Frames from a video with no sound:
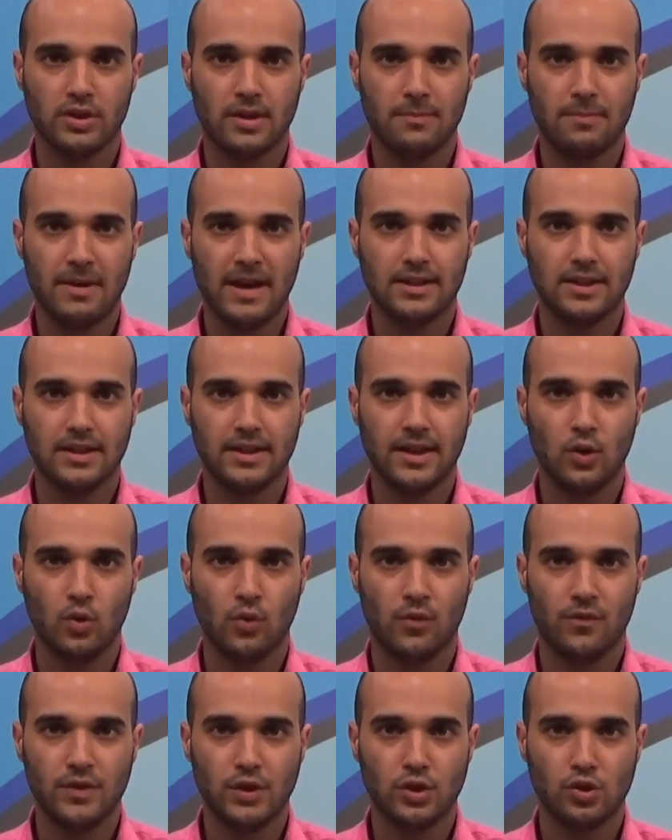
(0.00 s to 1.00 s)
da parte
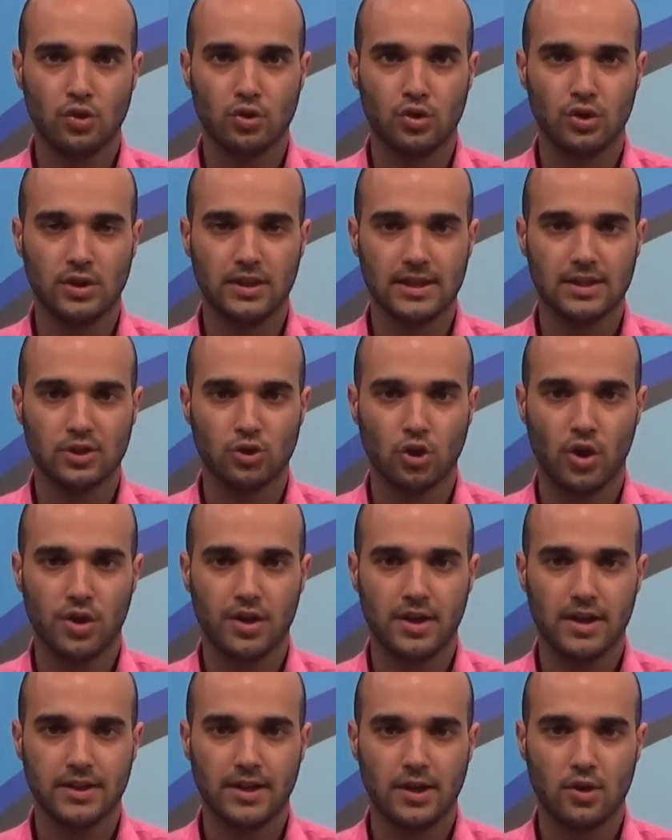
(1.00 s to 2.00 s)
dell'ufficio città
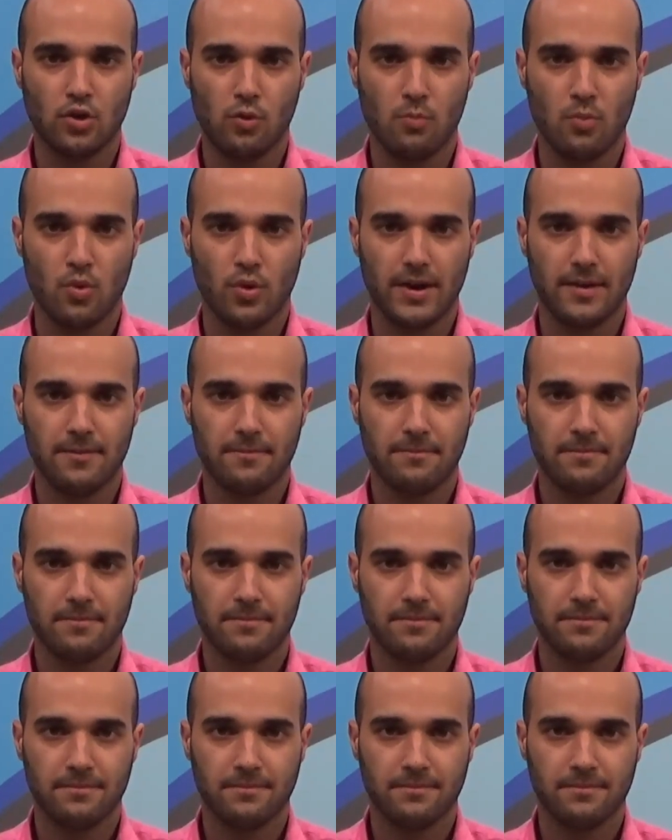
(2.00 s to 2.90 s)
storica del comune.